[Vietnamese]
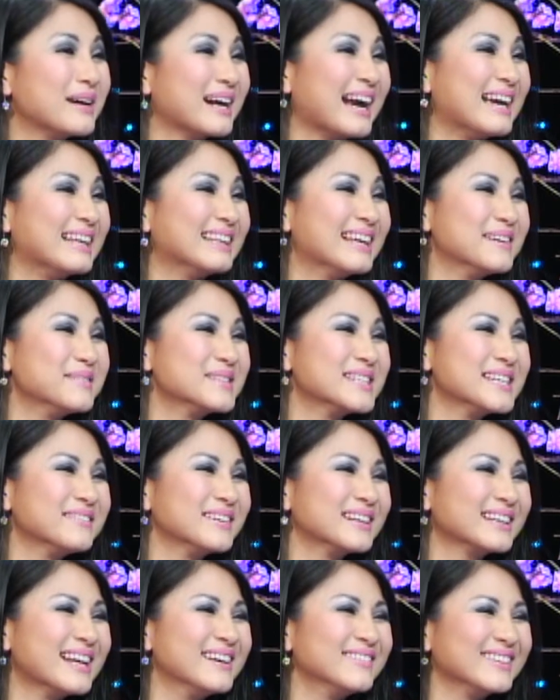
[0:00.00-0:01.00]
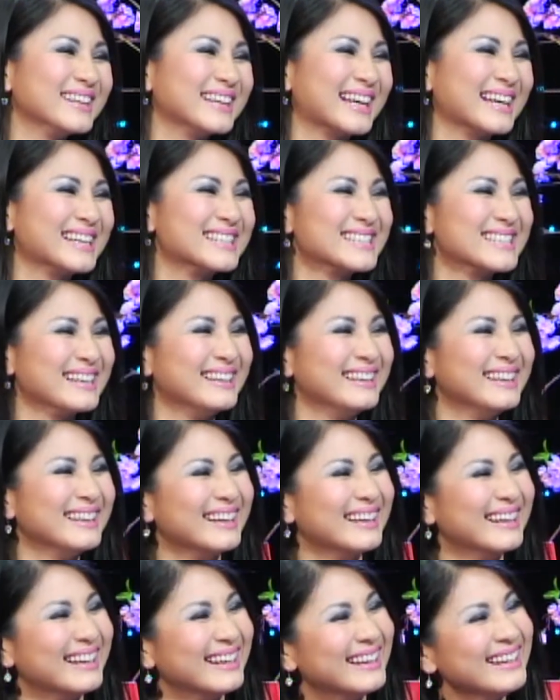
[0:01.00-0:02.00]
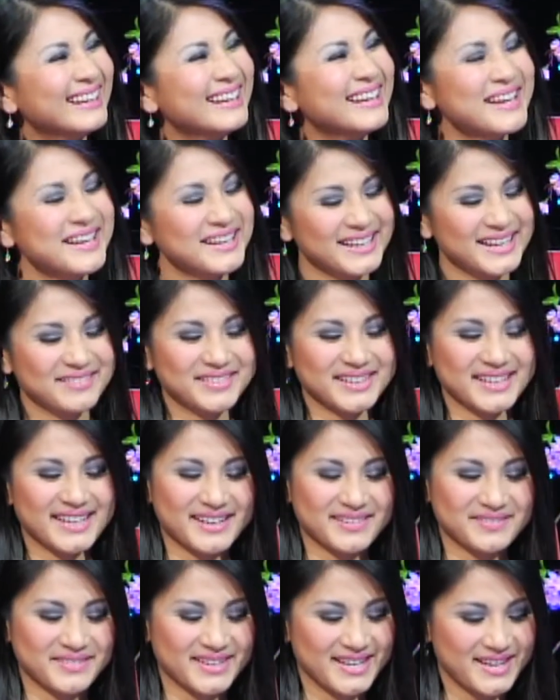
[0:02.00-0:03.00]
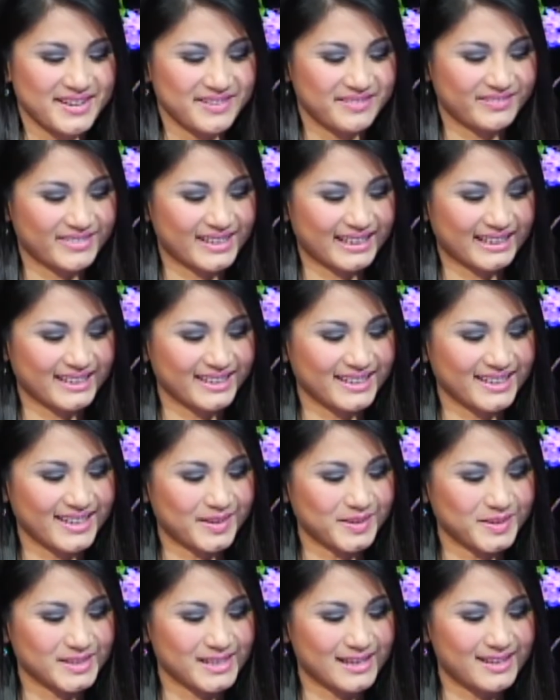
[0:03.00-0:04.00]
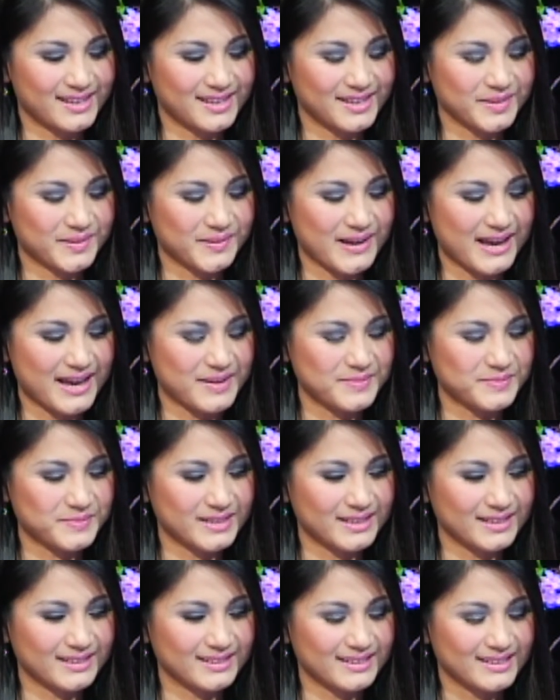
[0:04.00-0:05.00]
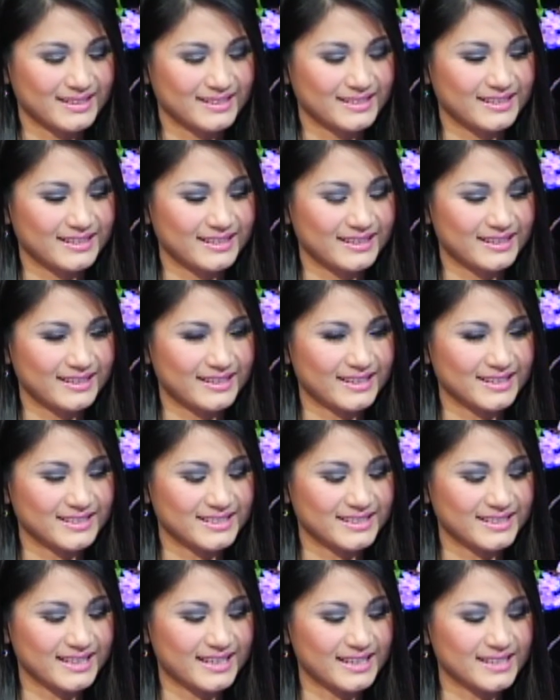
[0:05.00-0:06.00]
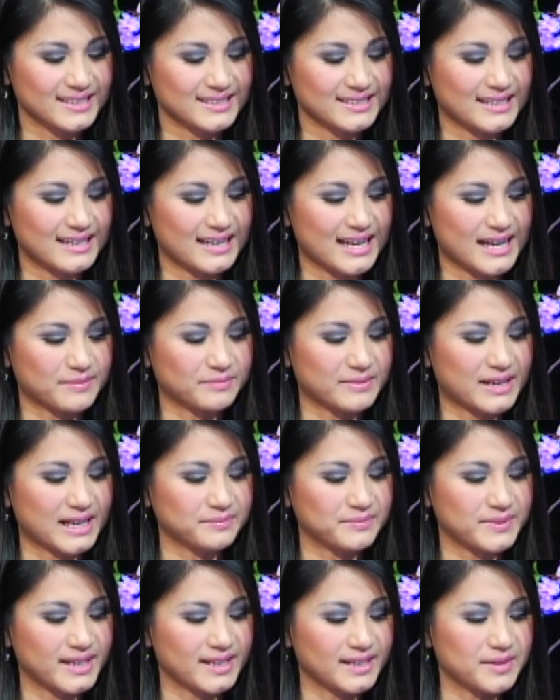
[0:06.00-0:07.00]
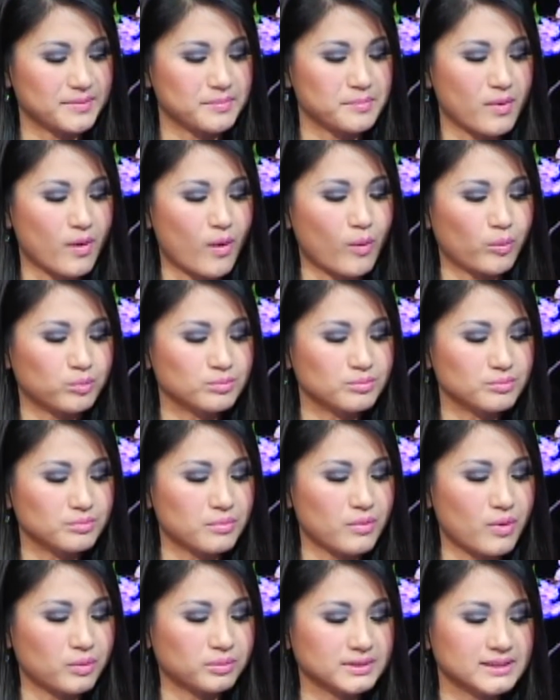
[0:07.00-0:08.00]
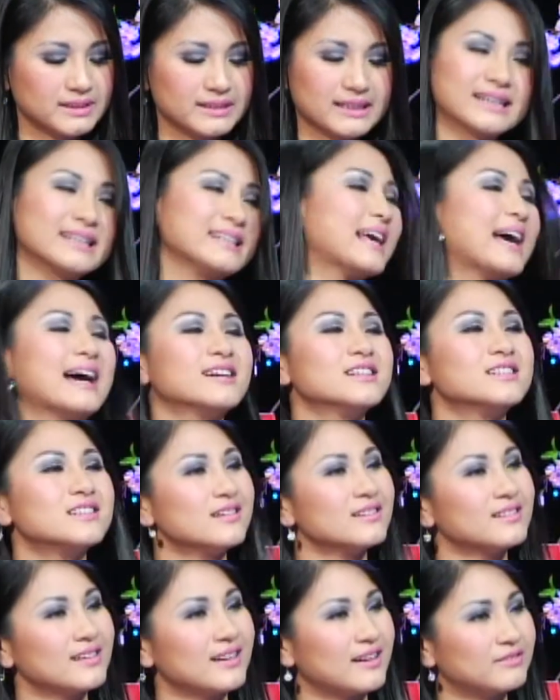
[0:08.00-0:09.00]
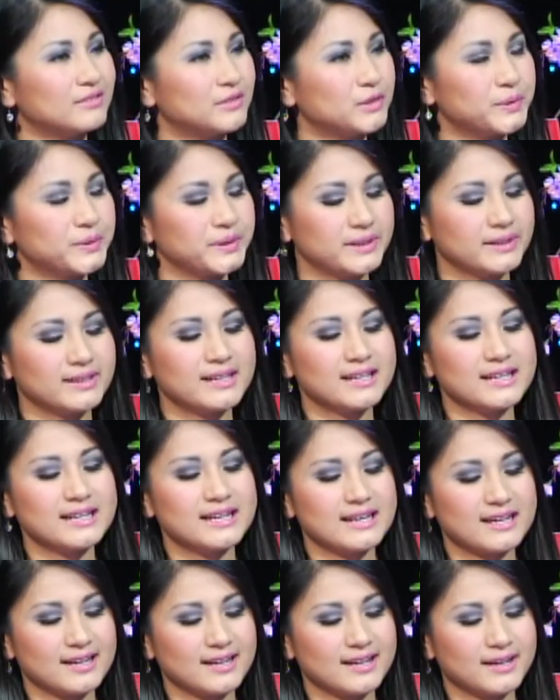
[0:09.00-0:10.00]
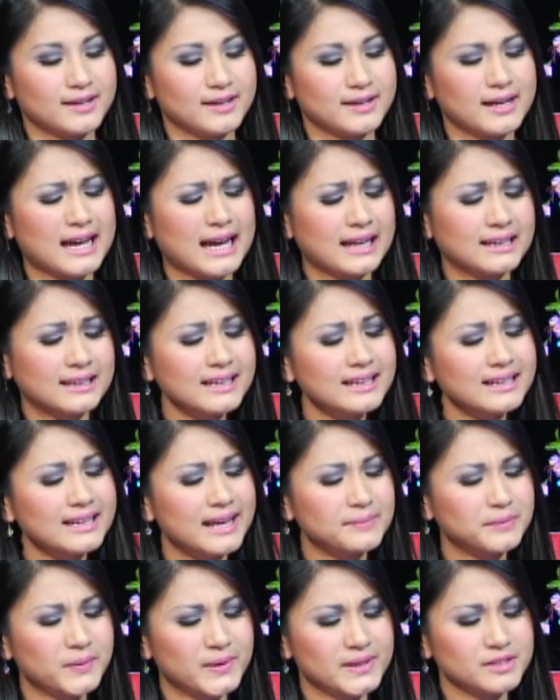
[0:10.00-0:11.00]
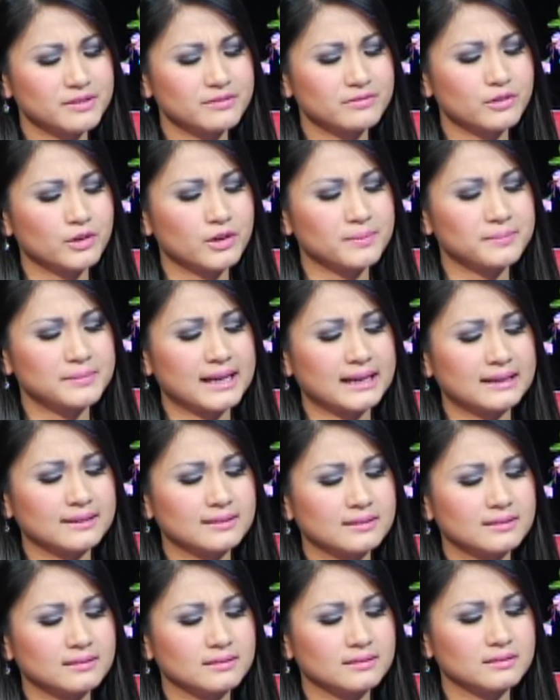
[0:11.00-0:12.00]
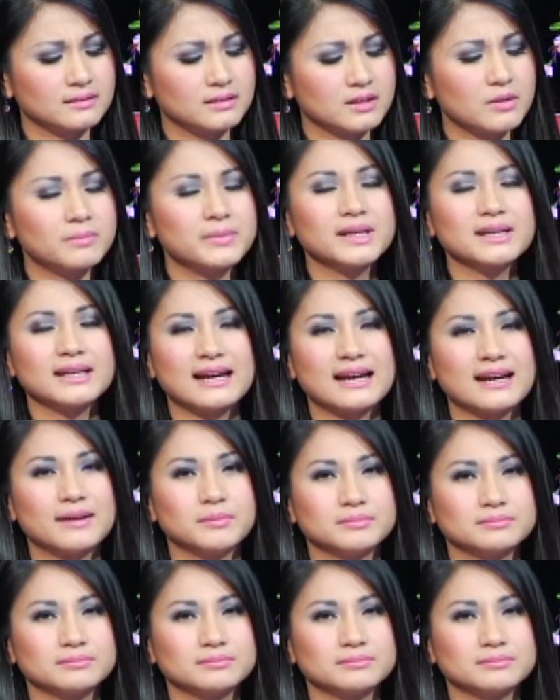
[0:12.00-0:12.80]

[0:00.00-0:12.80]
ngày thì MC, ban đêm thì ca sĩ. Cảm ơn em. Và cái câu trả lời của em đó thì chị nghĩ là sẽ làm đặc biệt là một người khán giả rất là vui. Nickname của anh trên forum là không biết là